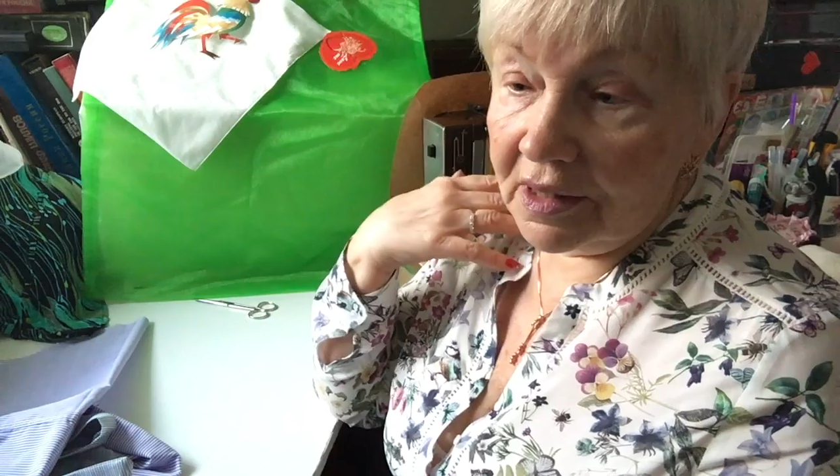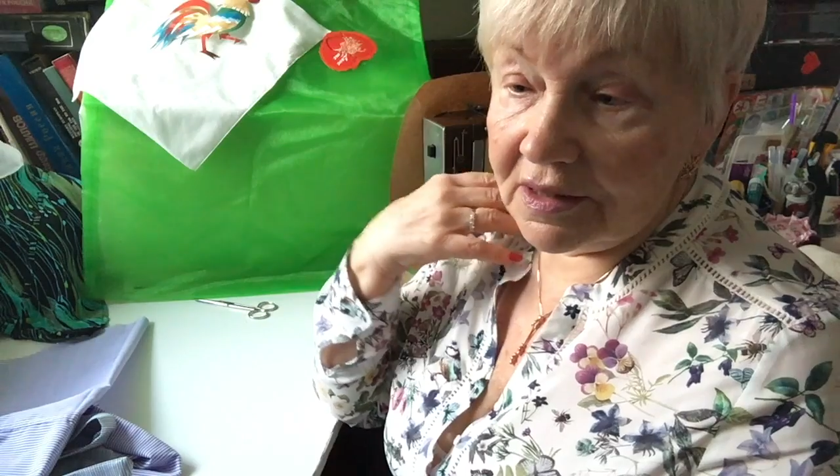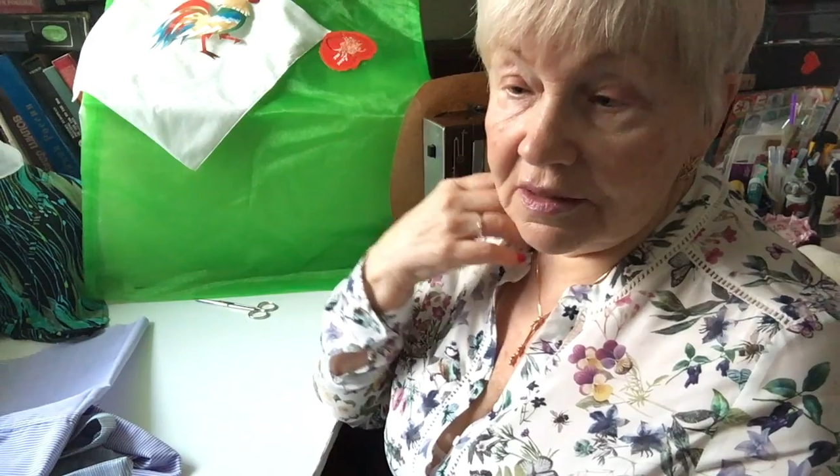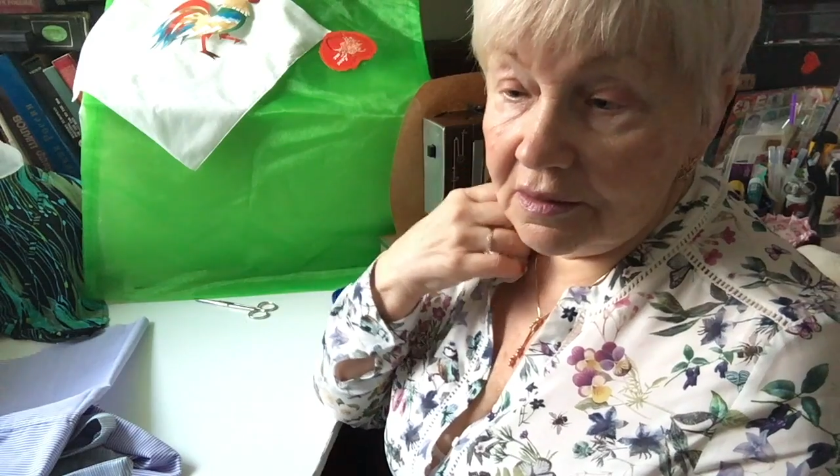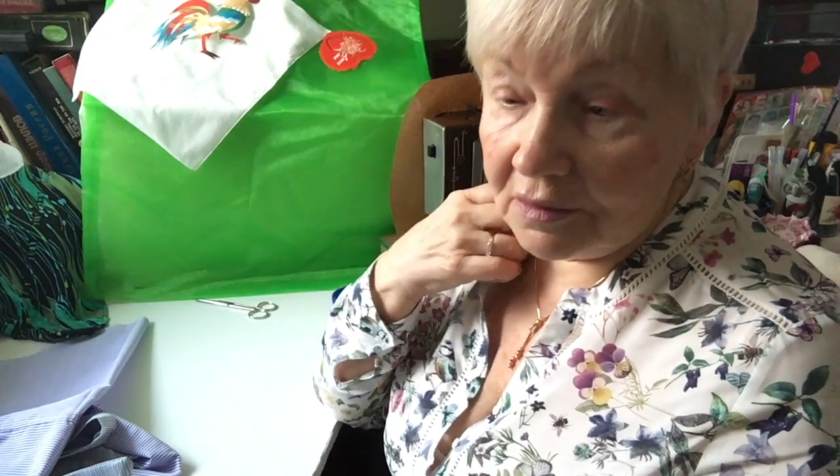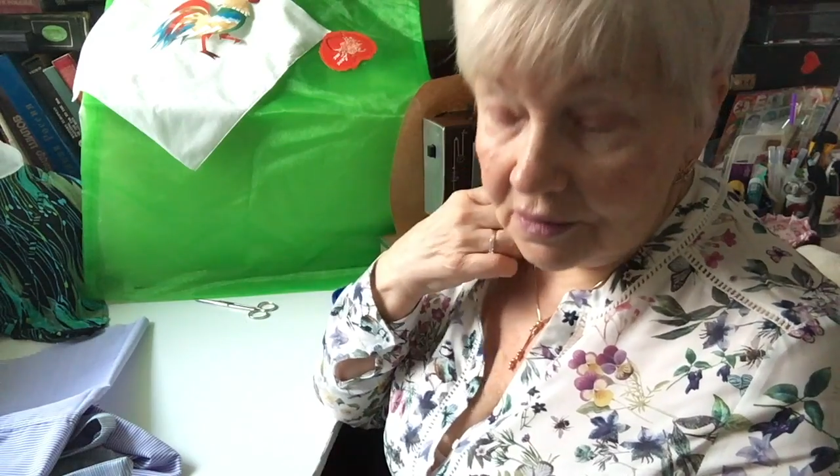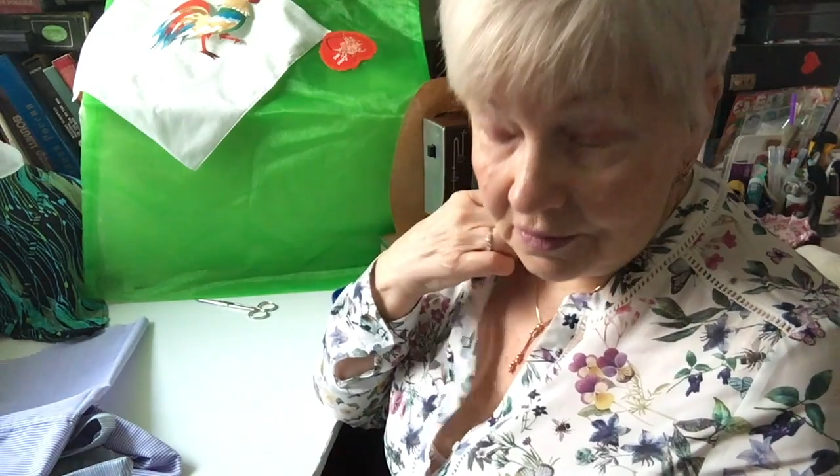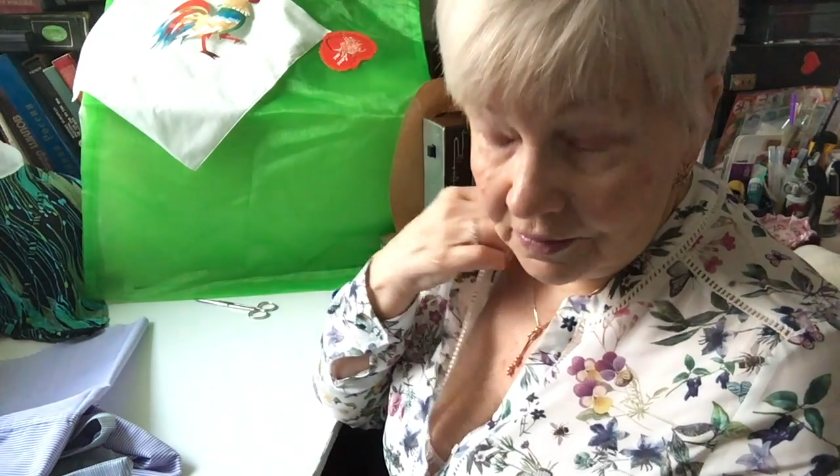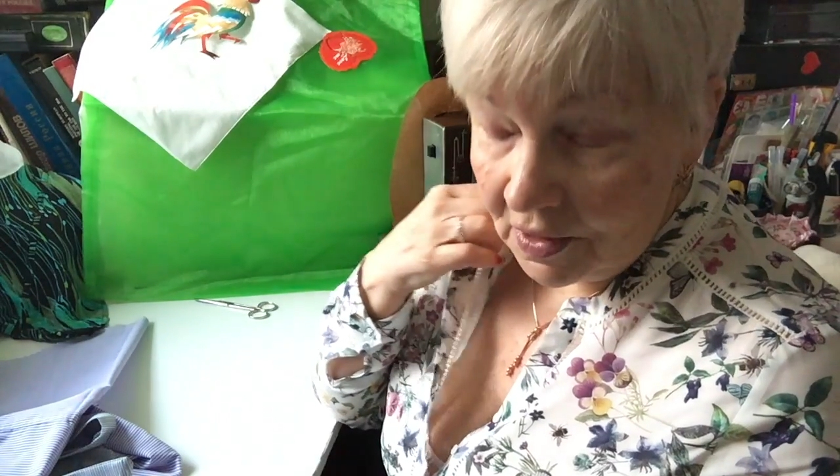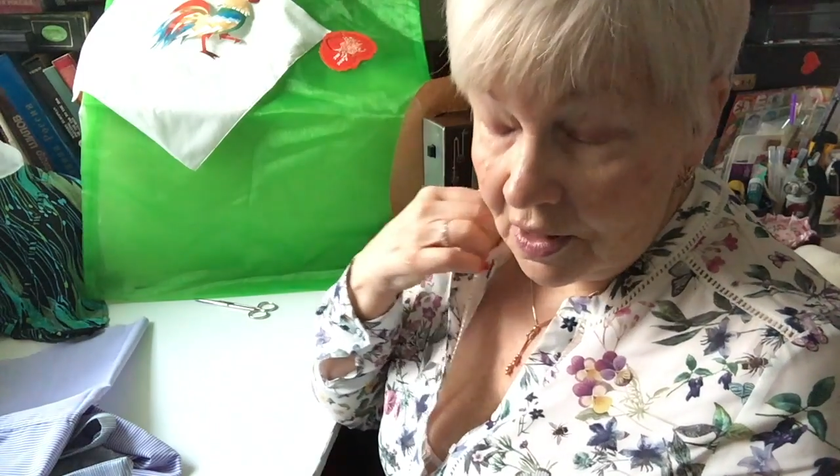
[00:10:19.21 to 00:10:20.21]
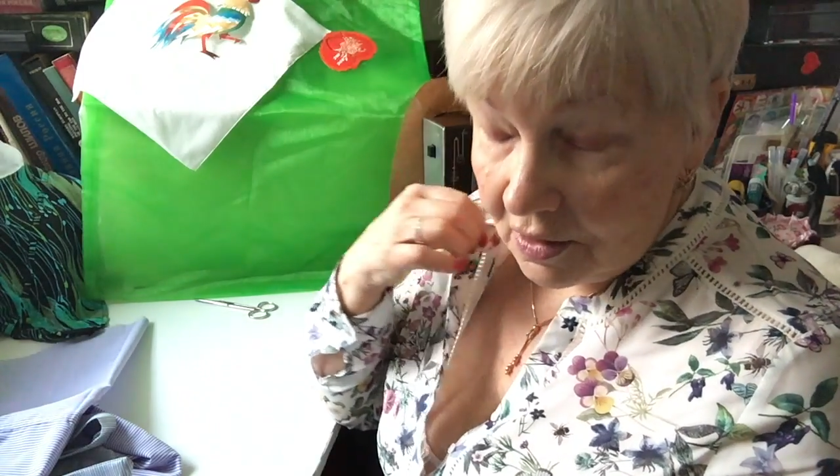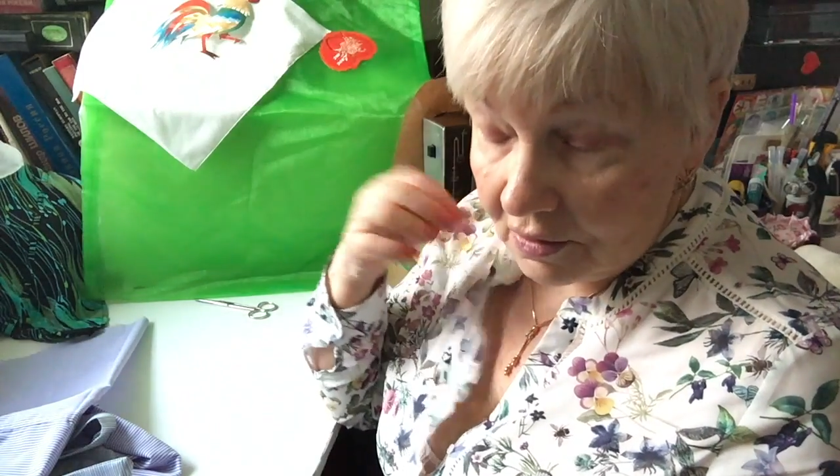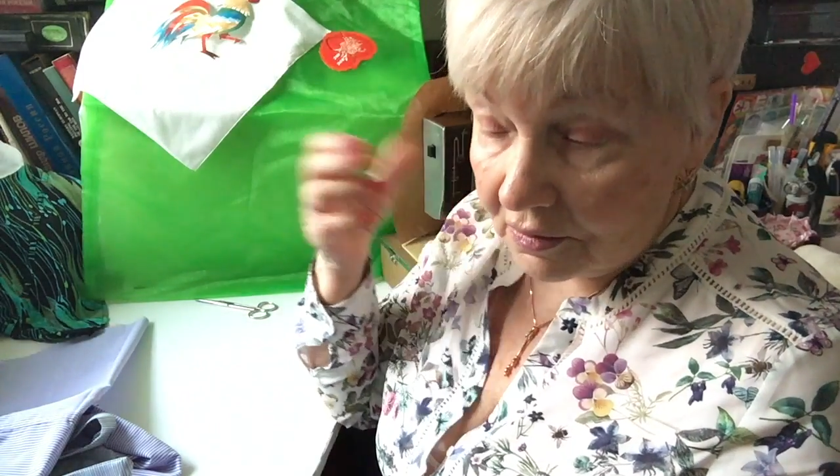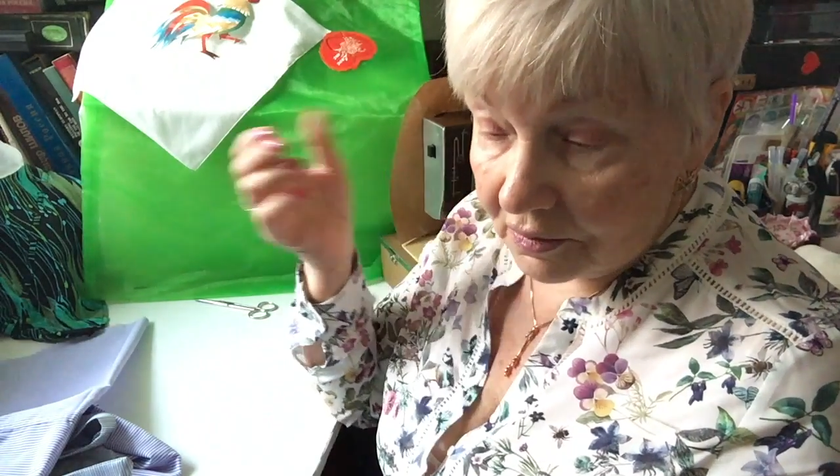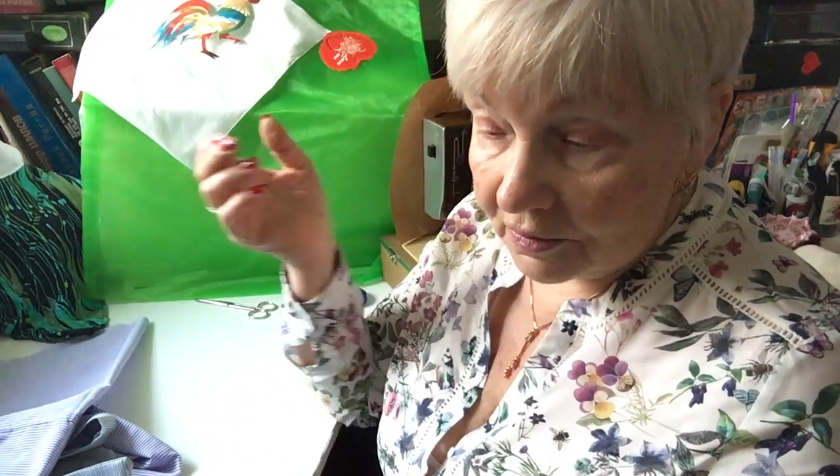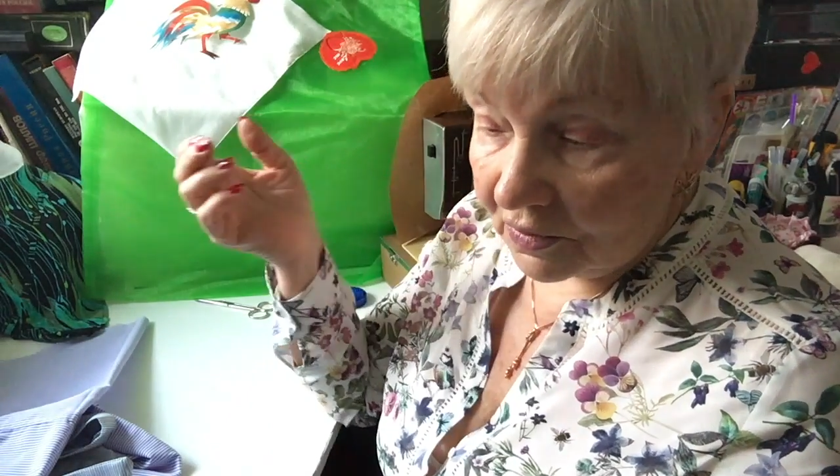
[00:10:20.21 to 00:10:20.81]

грязная или э,